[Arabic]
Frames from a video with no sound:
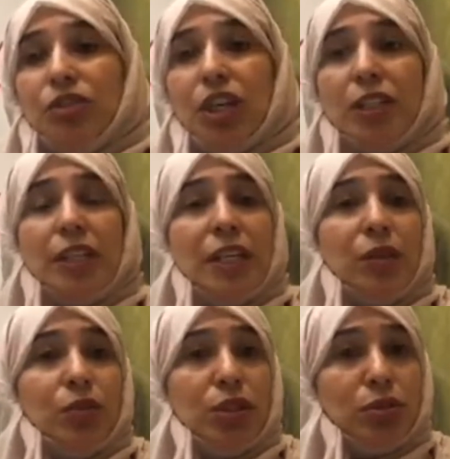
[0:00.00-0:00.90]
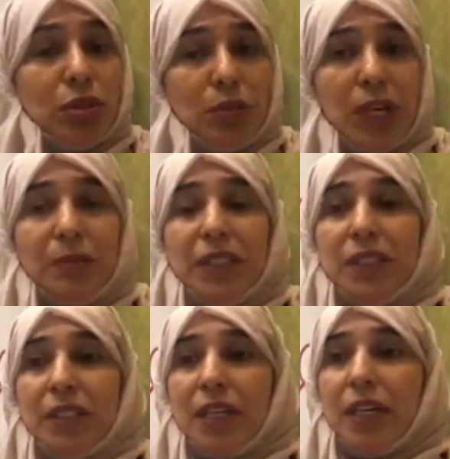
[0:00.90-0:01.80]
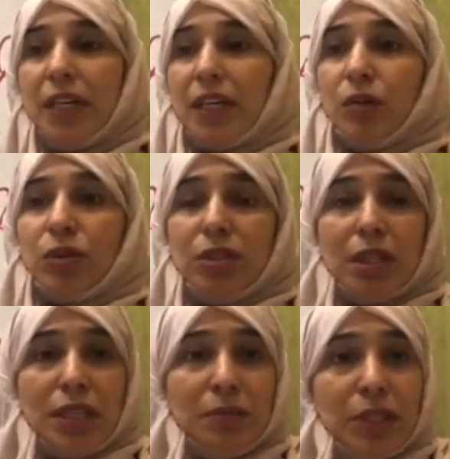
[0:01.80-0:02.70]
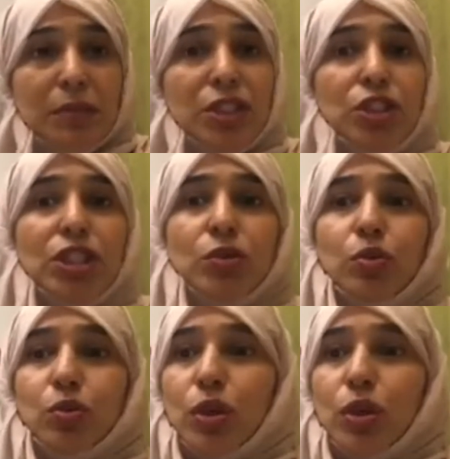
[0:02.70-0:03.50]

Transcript: الجحدلي والدكتور محمد السريحي والاستاذ عبد المجيد